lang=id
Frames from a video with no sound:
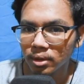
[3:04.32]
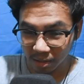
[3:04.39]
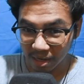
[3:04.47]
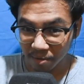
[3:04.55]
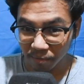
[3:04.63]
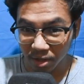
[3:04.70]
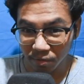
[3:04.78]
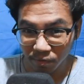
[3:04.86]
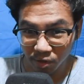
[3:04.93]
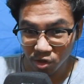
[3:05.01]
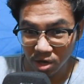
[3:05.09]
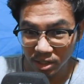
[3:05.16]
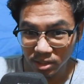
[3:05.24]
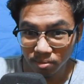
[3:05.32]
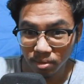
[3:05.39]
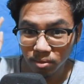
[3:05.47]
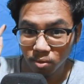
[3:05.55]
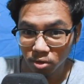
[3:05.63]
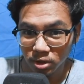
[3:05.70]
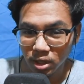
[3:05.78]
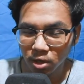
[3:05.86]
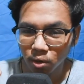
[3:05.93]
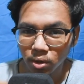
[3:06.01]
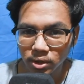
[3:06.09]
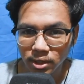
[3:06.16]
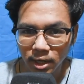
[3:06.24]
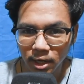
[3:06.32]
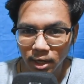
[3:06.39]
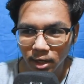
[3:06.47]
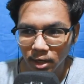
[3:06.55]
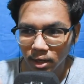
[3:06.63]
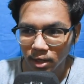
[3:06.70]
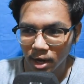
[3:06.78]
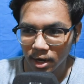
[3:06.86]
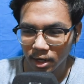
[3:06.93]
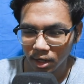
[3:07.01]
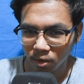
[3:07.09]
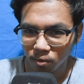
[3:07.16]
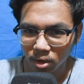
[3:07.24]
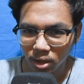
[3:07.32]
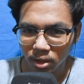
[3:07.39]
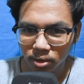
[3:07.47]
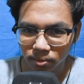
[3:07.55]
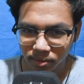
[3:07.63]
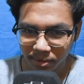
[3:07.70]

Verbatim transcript: kenapa di video asli beatboxnya gue sering narik inward